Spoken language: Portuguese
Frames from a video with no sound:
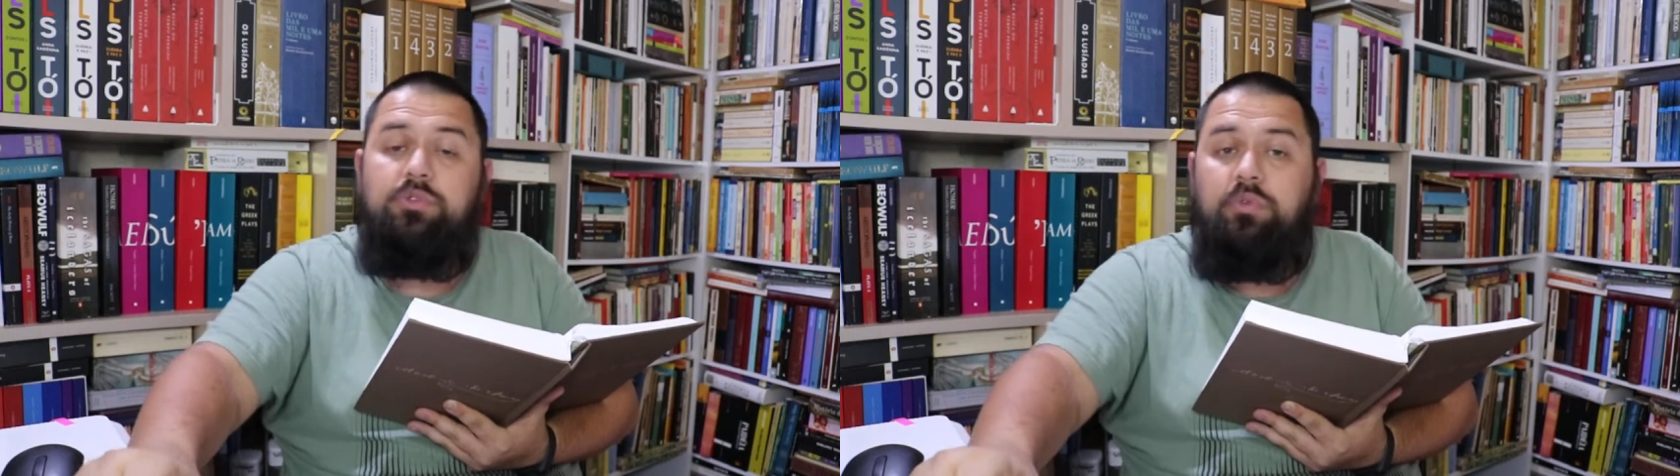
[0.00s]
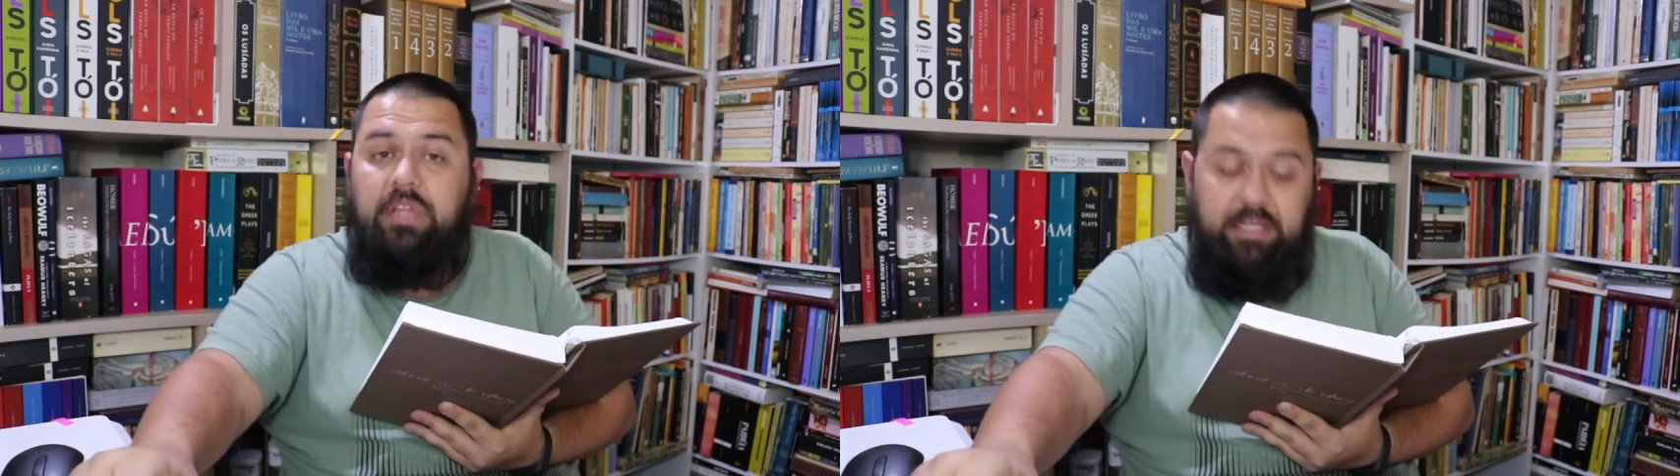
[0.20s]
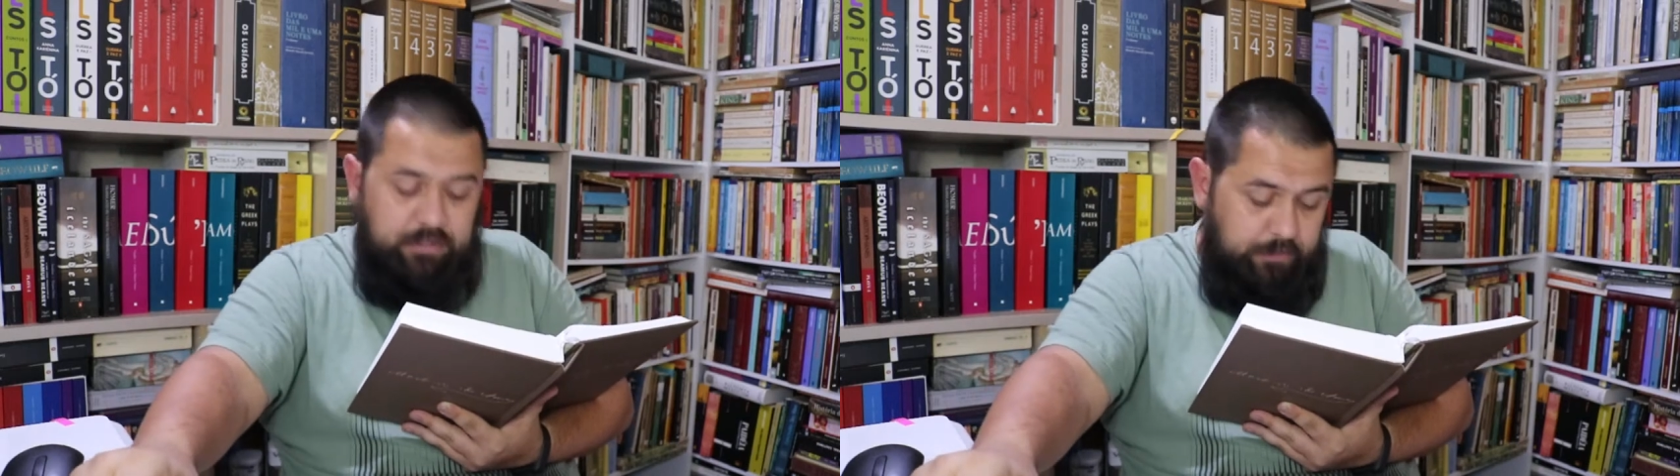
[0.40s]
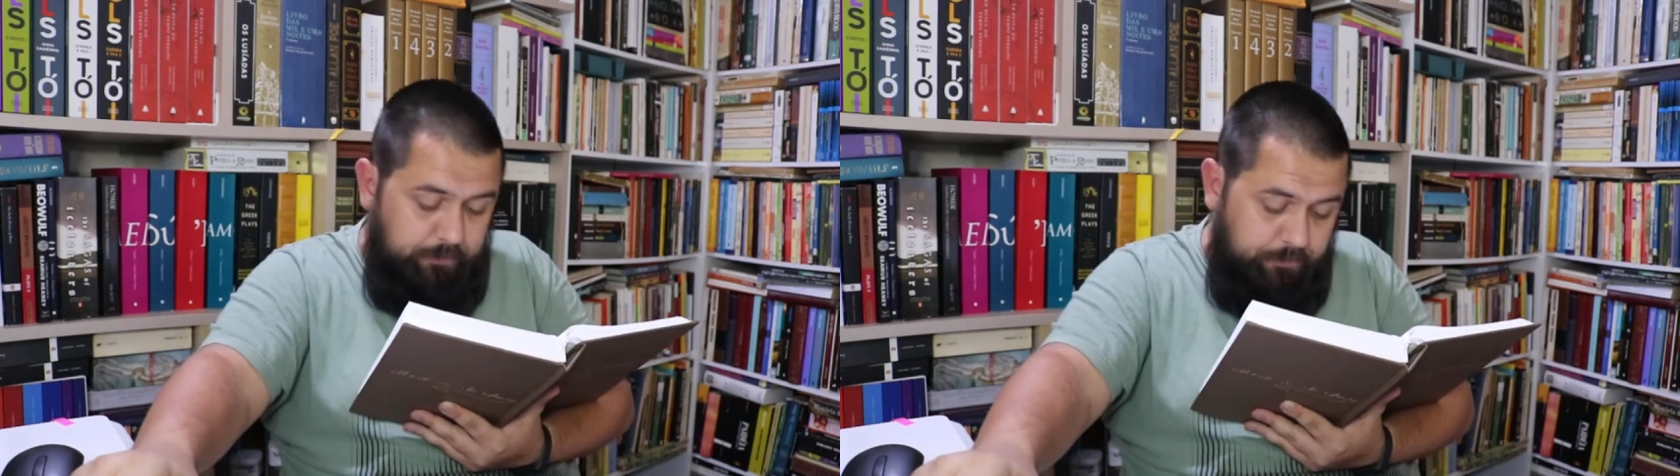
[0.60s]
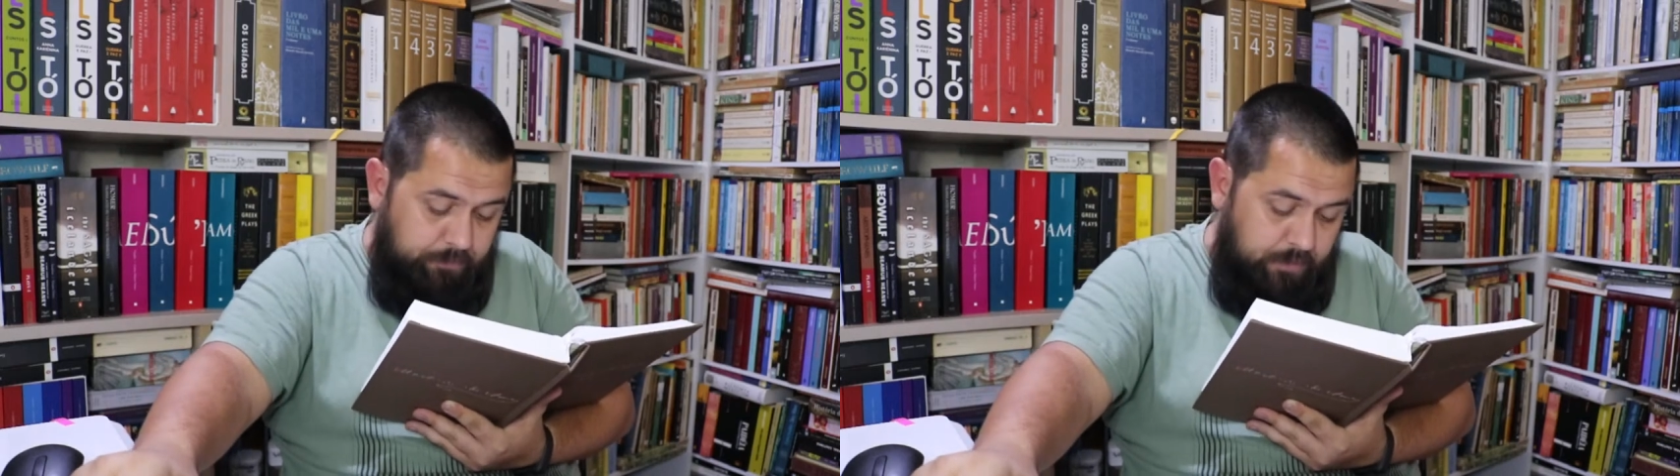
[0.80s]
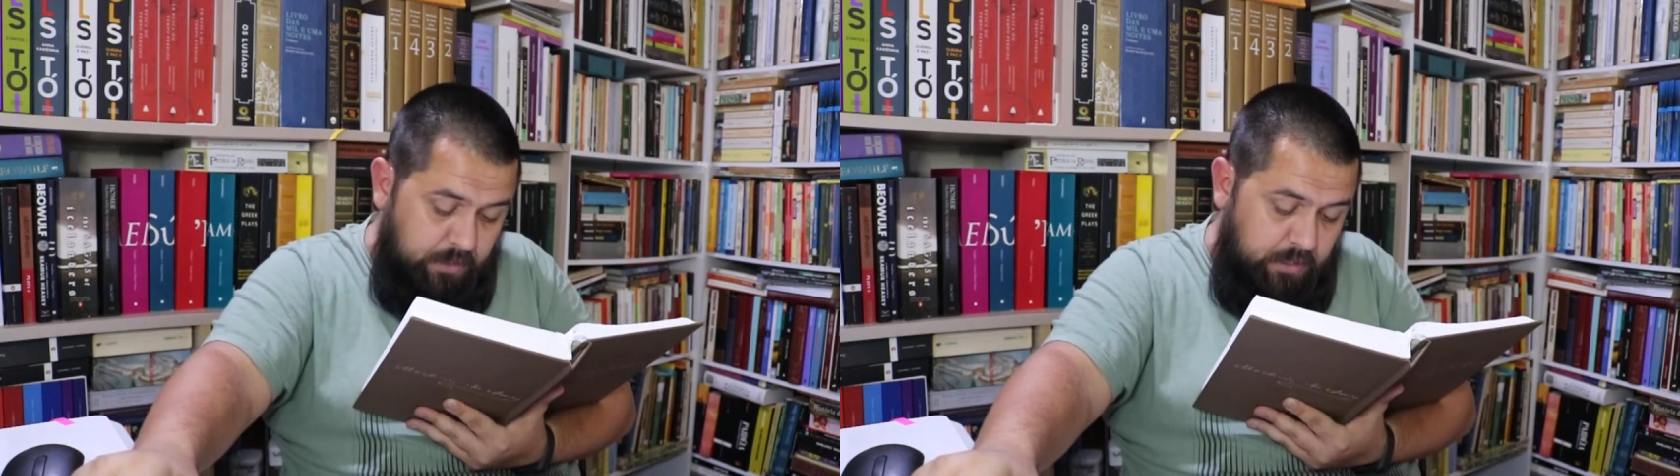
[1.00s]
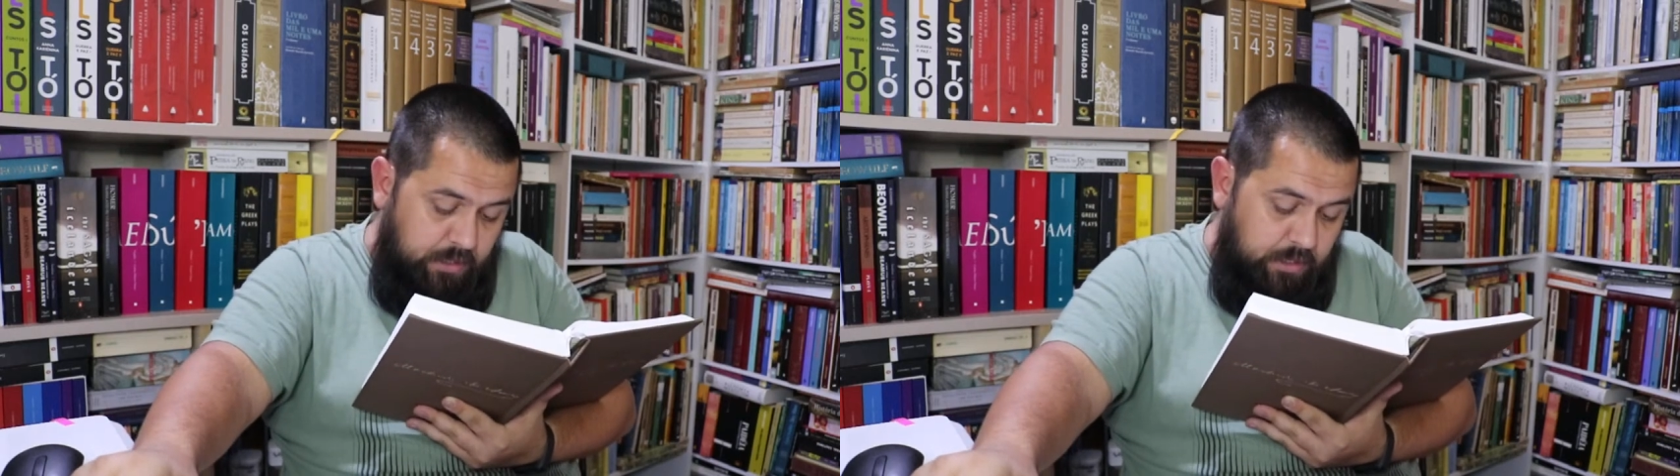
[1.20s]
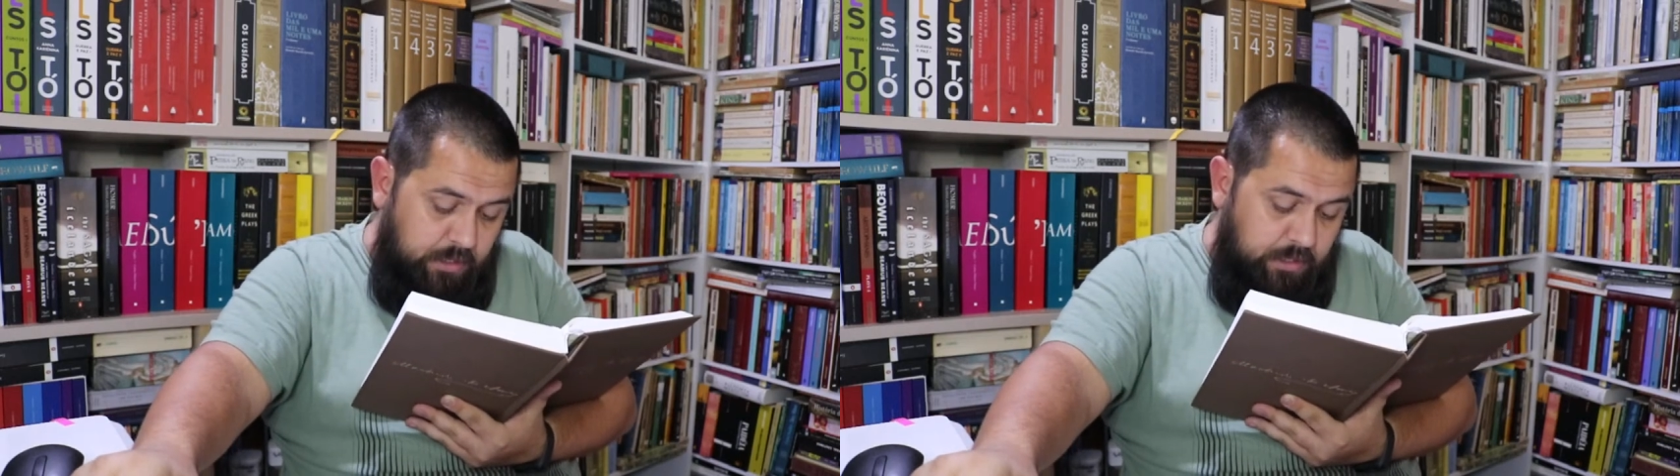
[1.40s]
do nada.
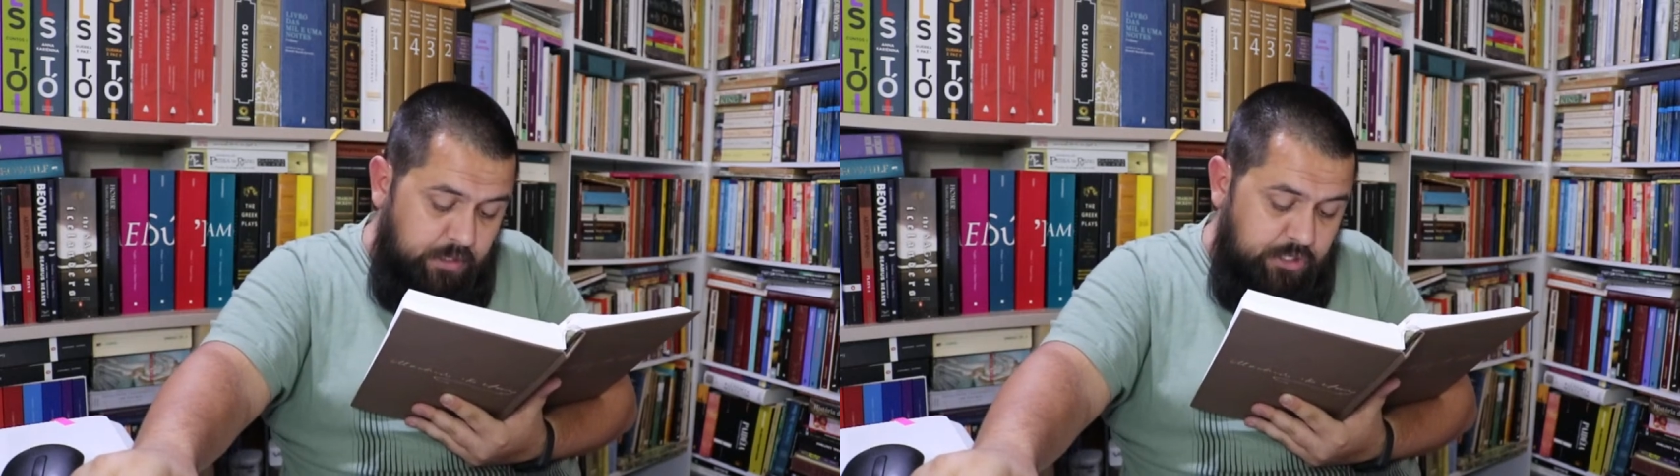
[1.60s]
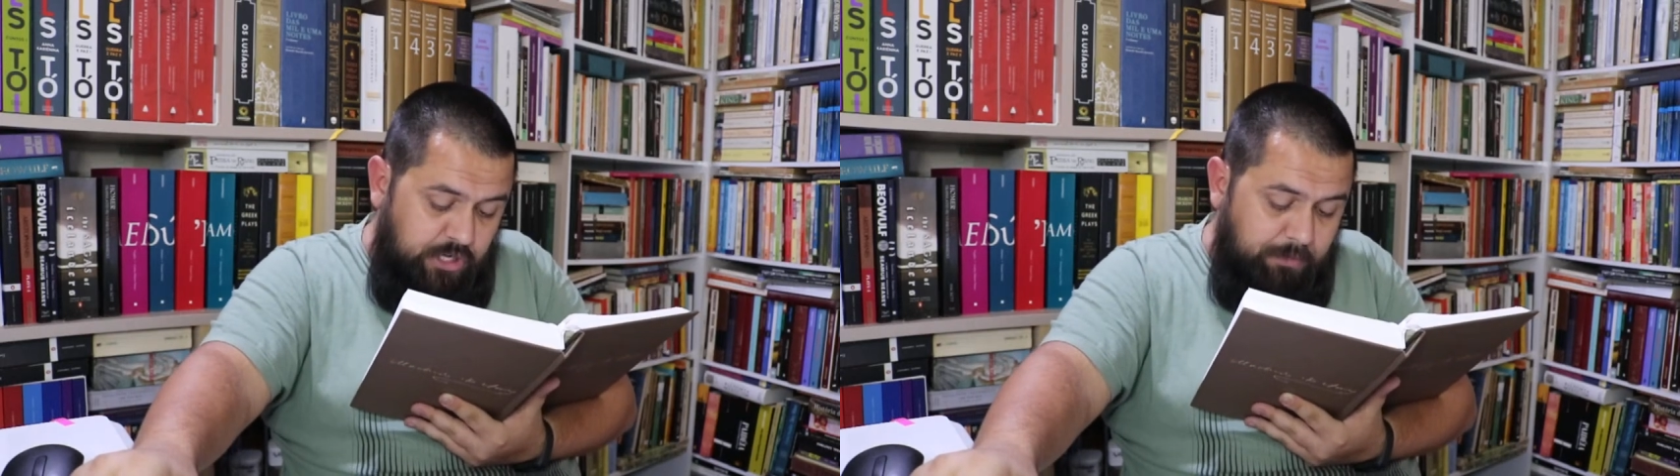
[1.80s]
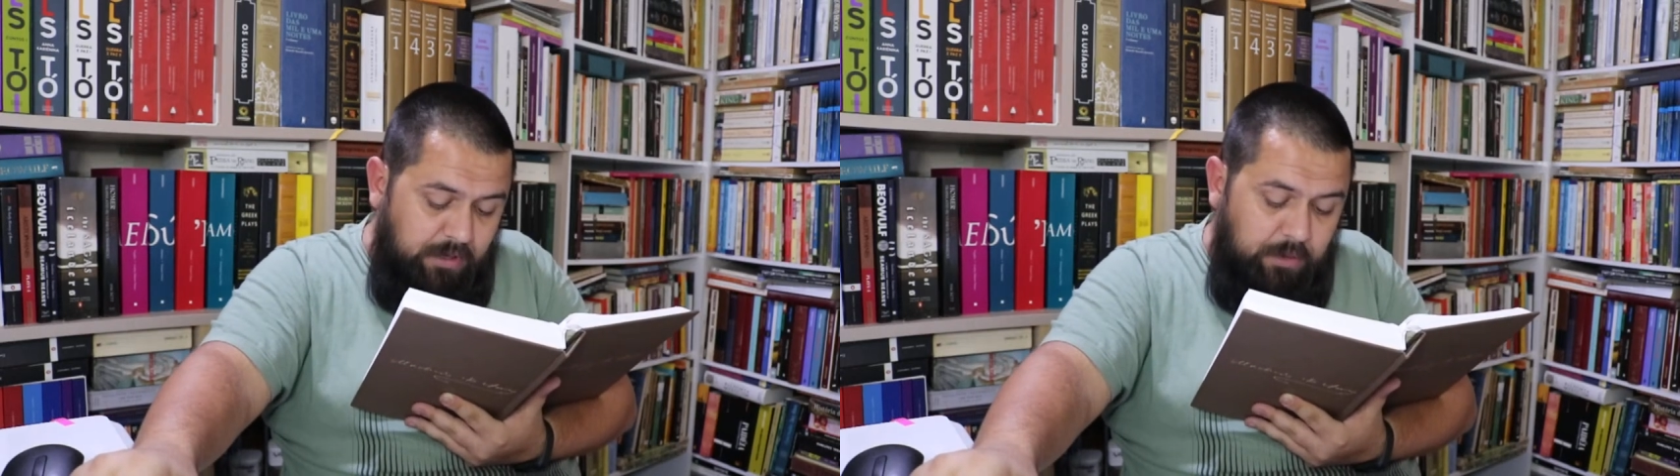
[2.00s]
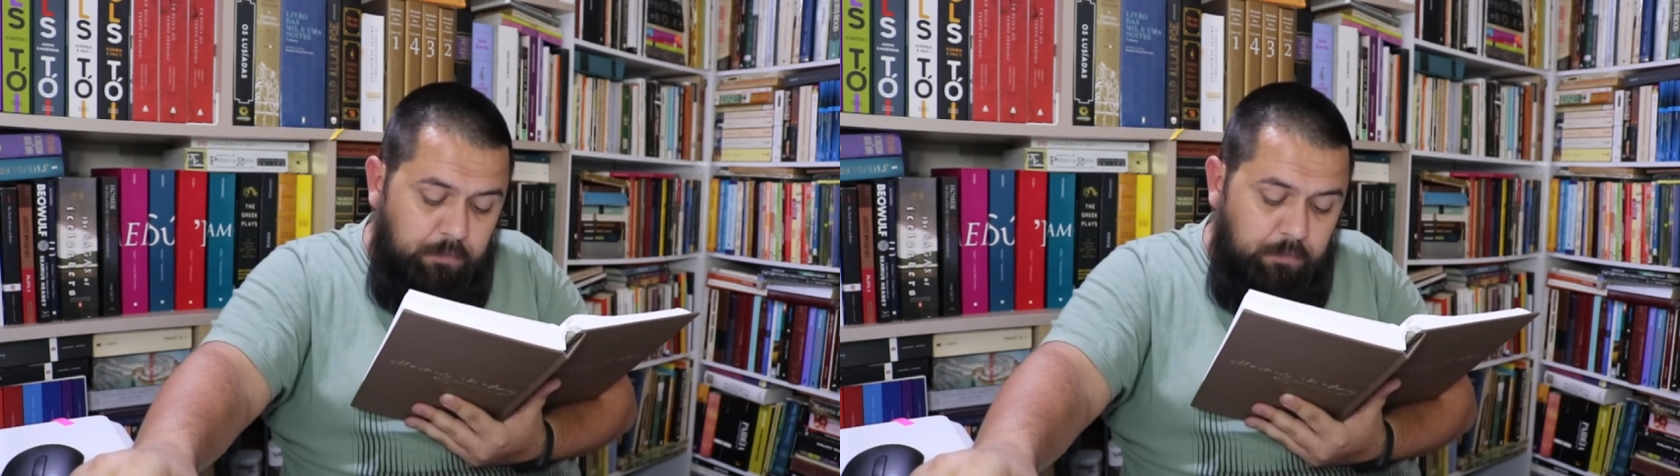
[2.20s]
Chame-lhe